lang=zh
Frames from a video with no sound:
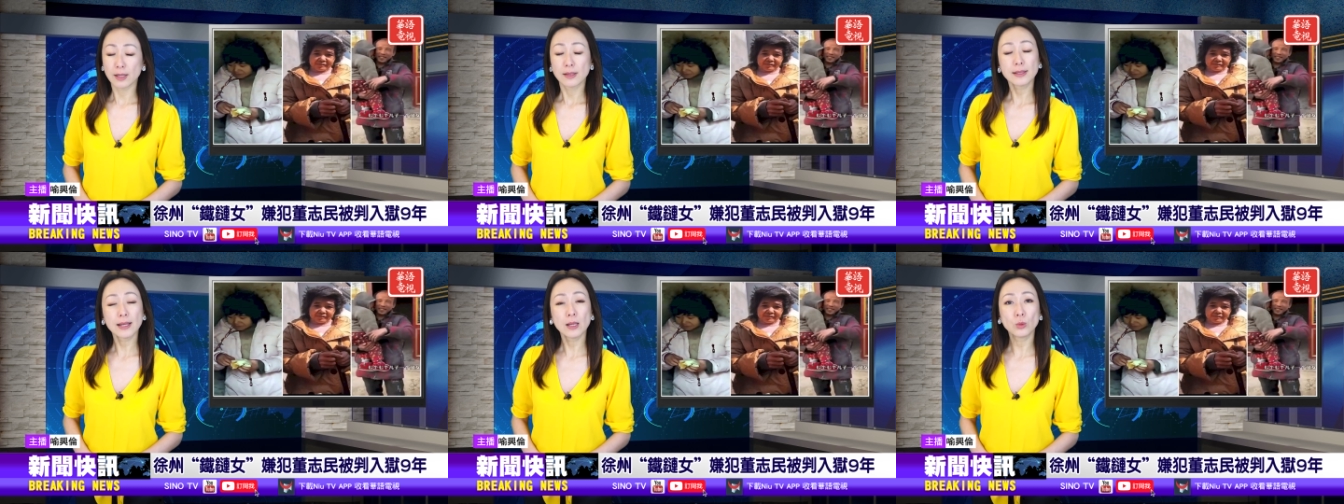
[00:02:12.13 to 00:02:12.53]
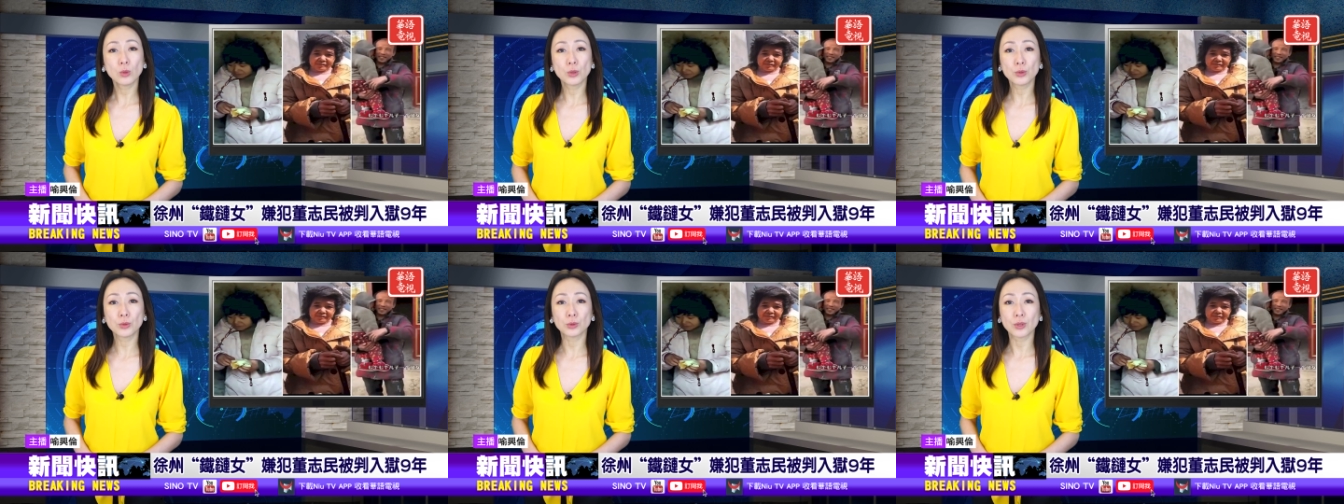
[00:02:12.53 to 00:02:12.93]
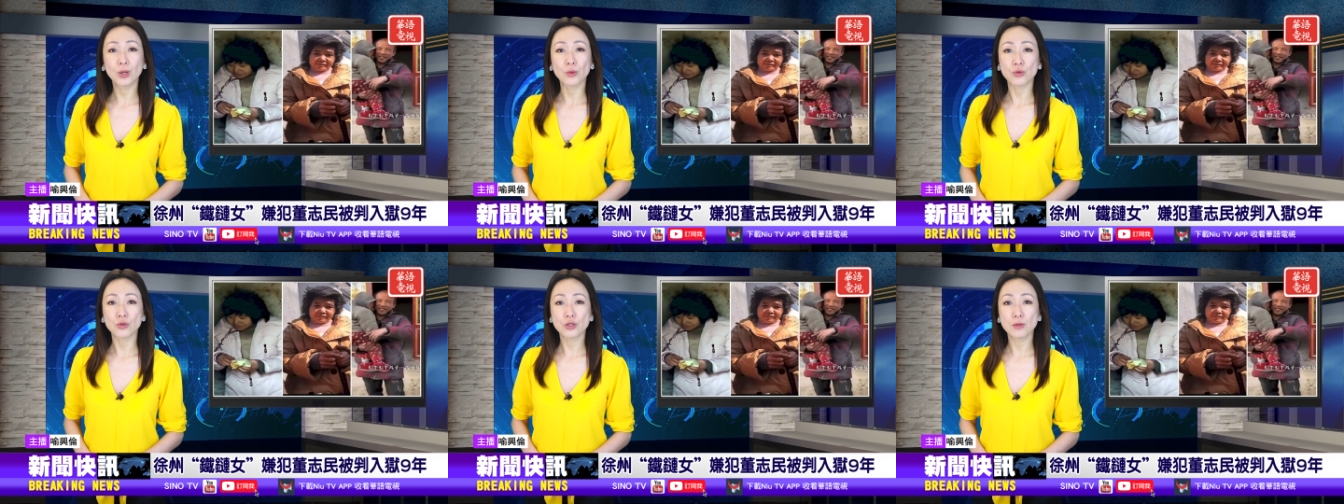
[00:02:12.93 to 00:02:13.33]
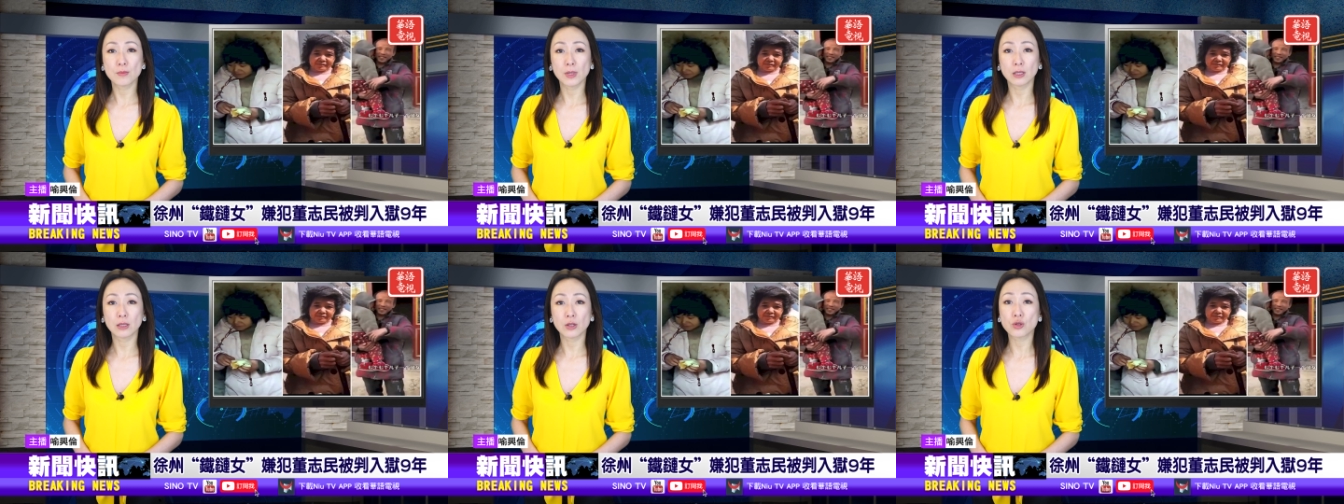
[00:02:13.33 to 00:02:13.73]
在落入董志
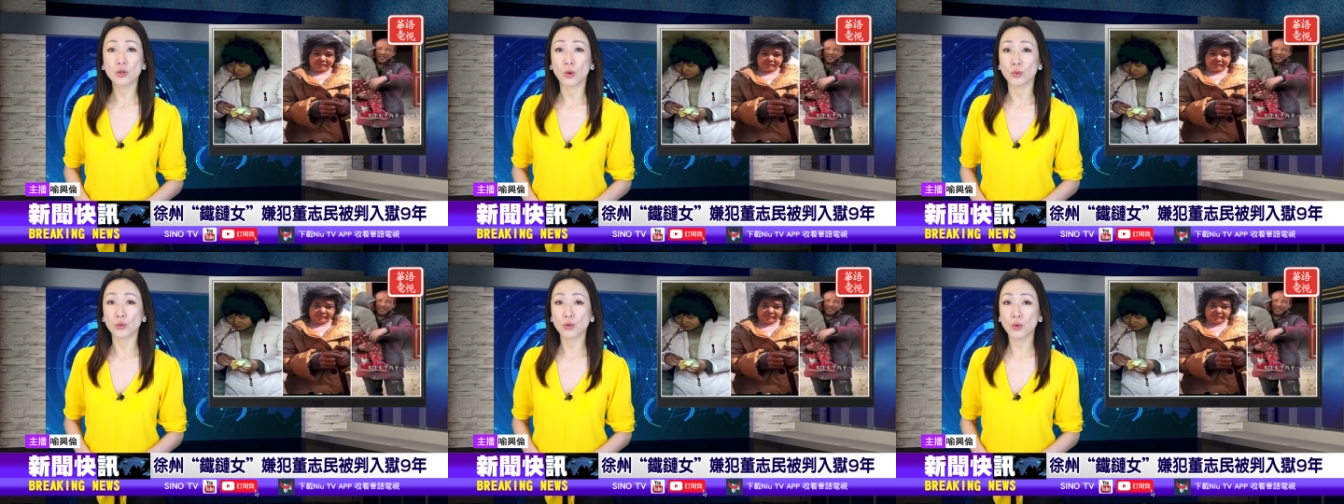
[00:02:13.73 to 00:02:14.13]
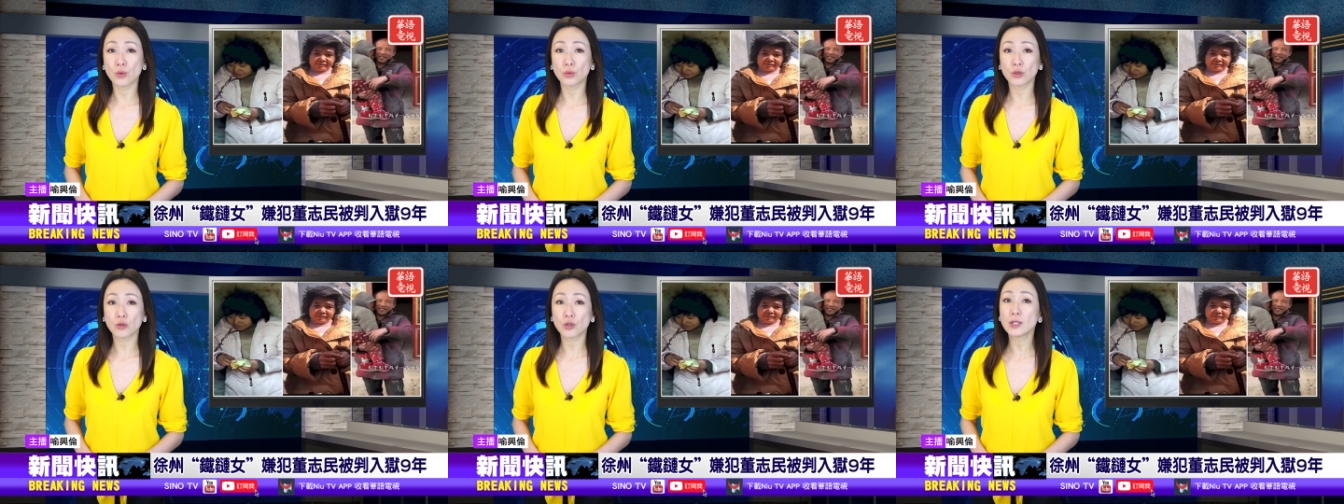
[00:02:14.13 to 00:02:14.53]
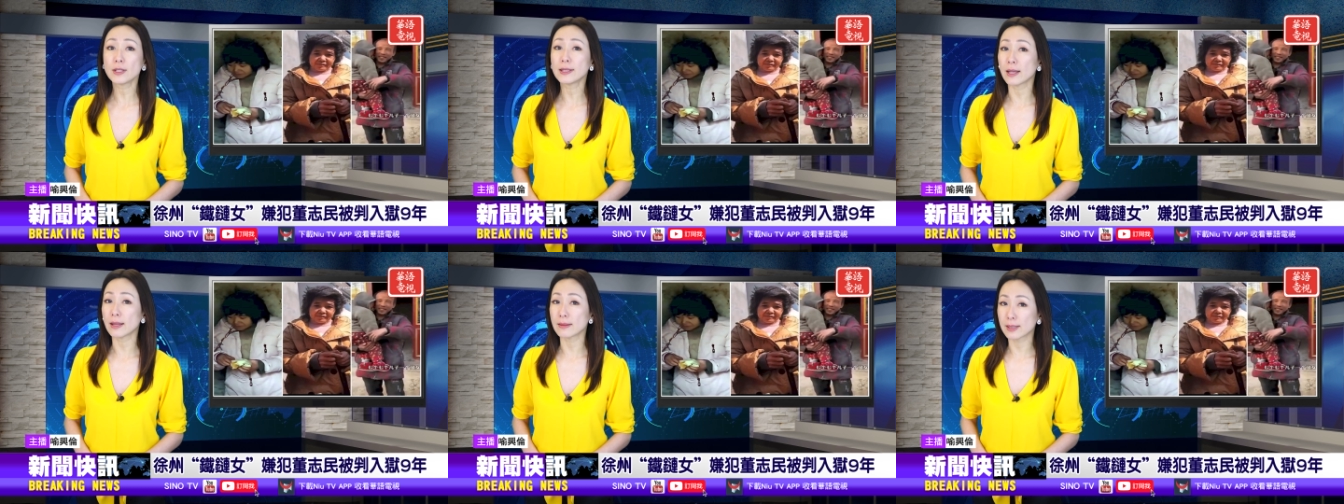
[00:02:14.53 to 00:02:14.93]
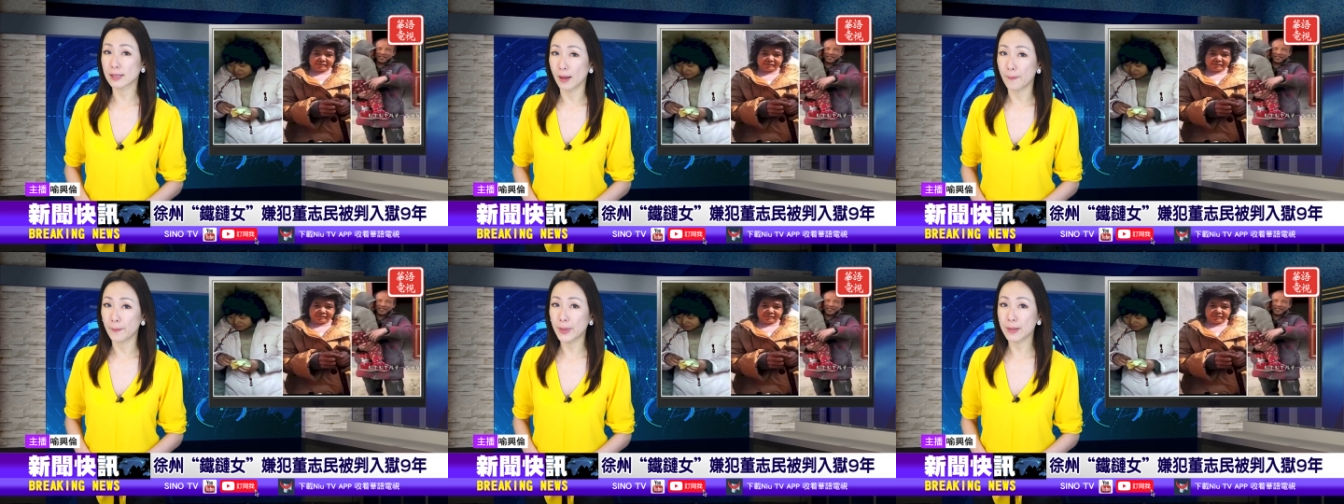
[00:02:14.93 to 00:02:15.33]
明的手中之前，
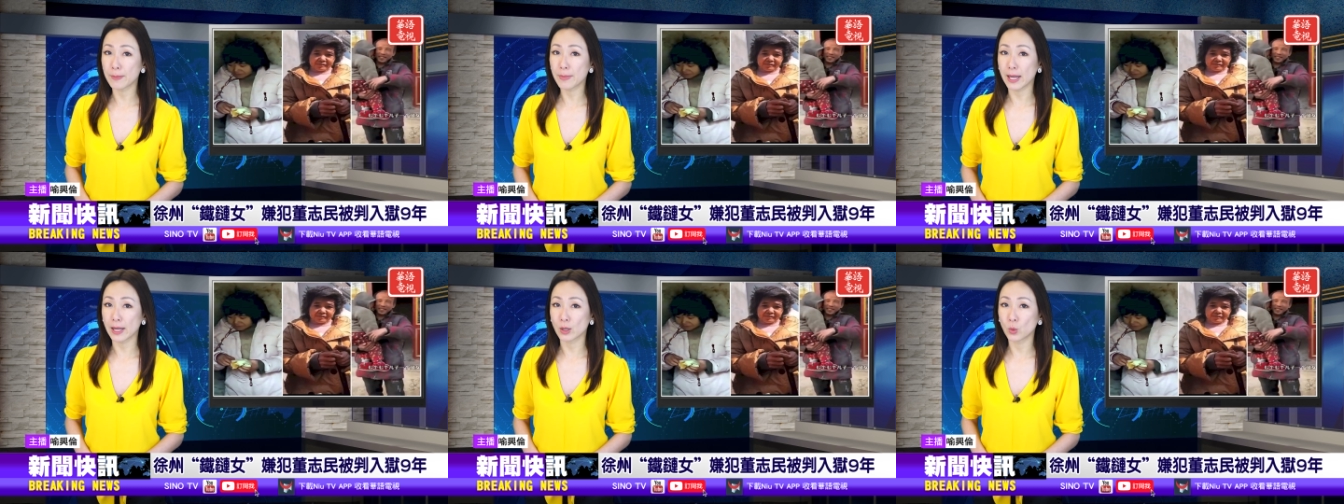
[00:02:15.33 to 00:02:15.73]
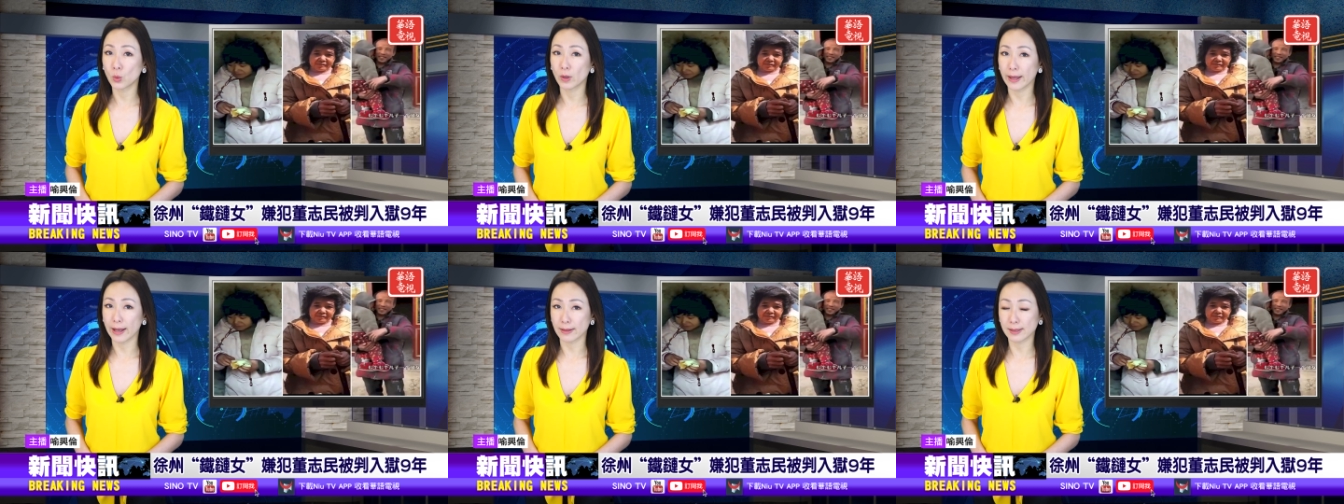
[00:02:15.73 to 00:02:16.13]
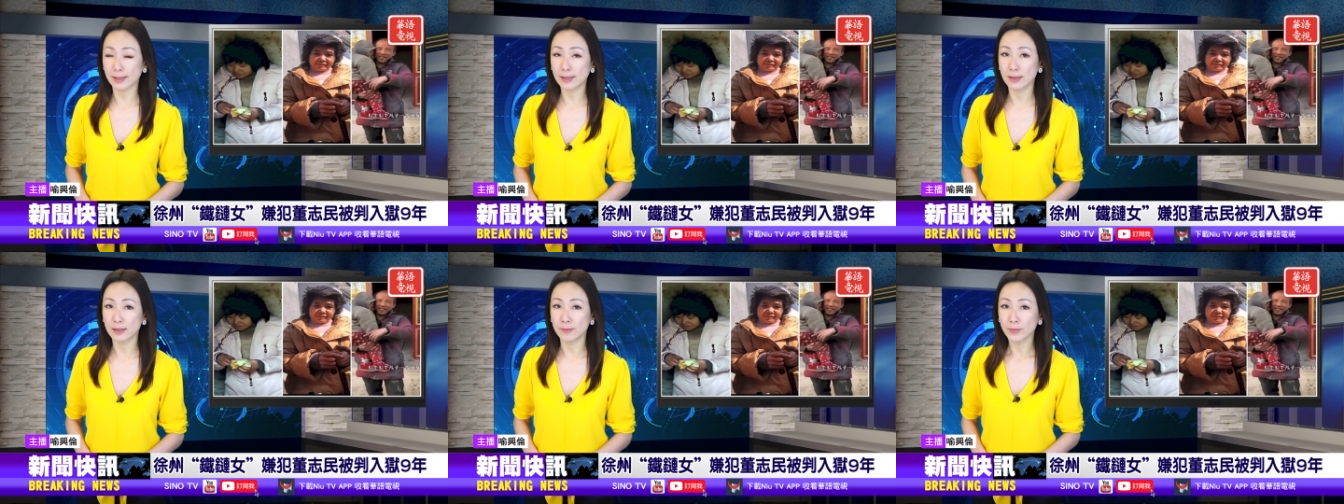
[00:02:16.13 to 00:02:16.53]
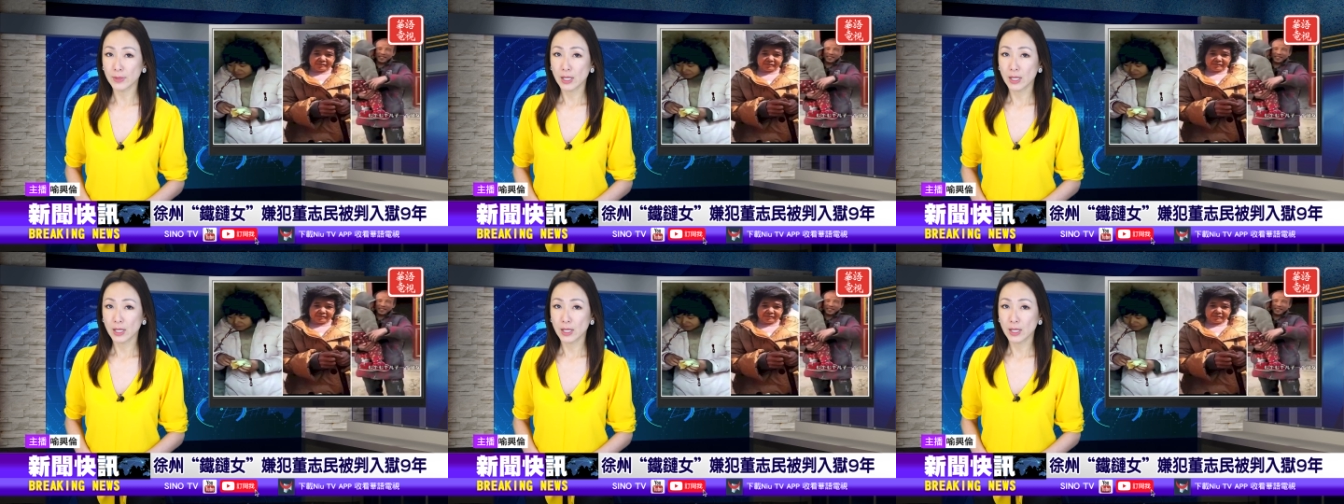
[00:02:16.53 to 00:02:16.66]
曾被卖过两次，